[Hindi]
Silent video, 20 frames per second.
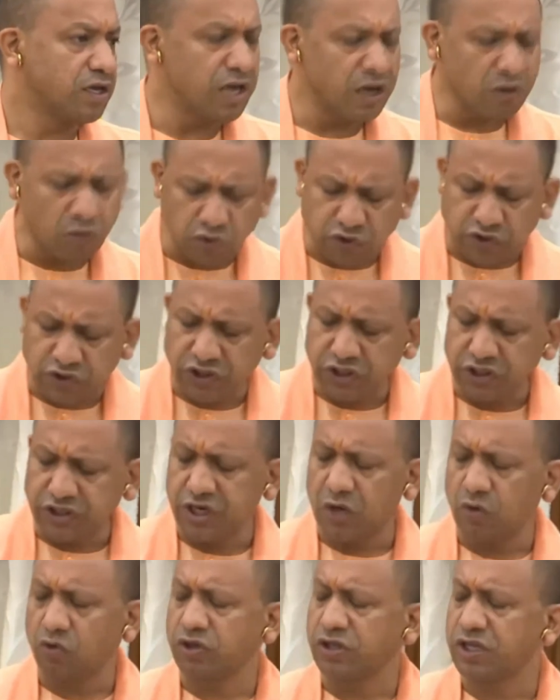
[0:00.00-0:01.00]
ये कुछ
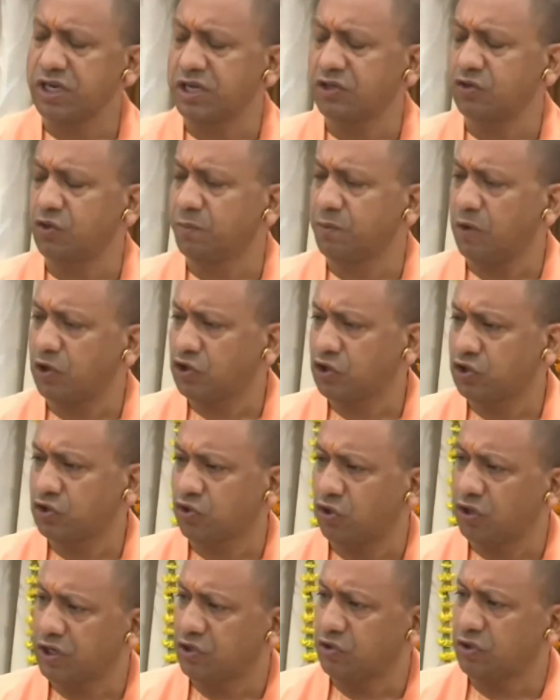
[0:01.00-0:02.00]
चीजें होती हैं जो बहुत
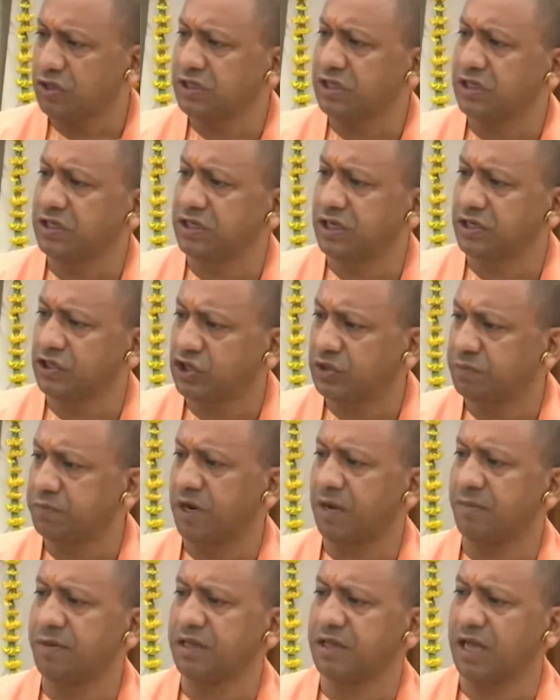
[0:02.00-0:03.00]
छोटी छोटी चीजें हैं जिस
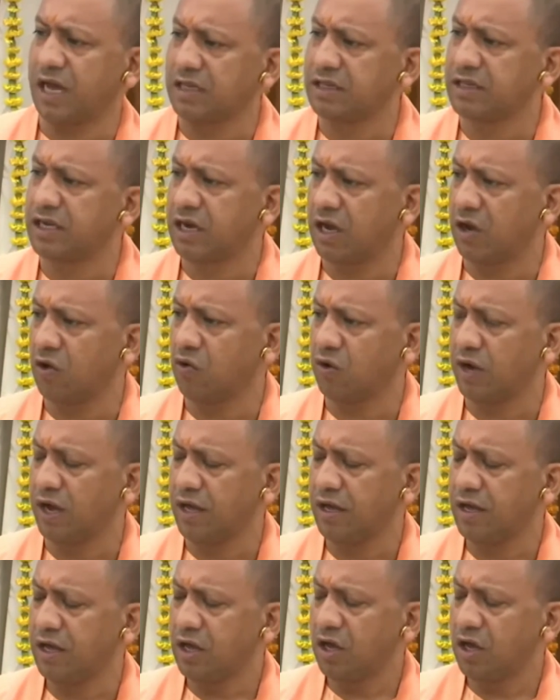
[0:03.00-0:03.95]
पर हमें ध्यान देना होगा